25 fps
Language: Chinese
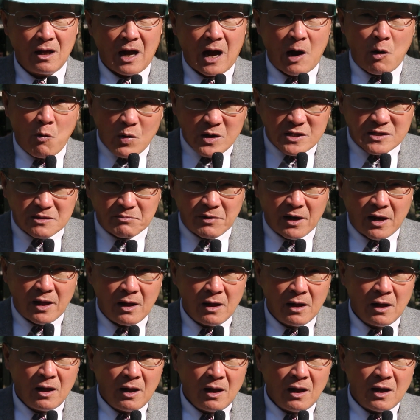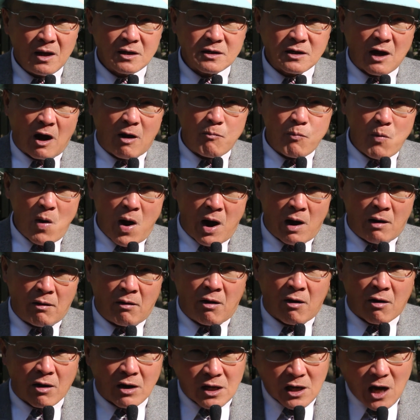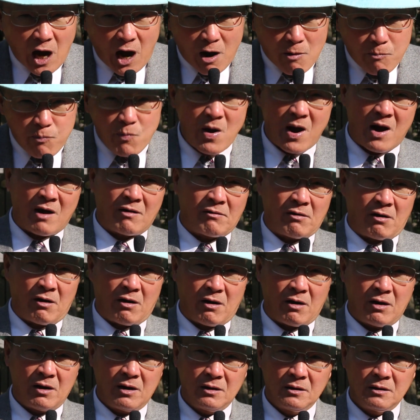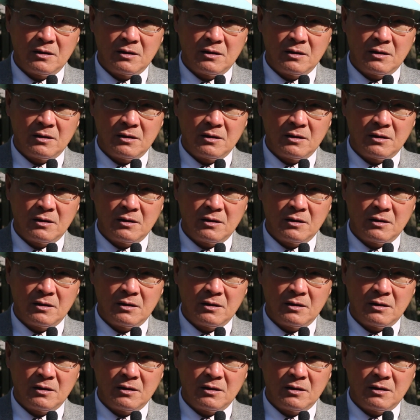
啊，为什么呢？哎，搞不好哈，搞不好哈，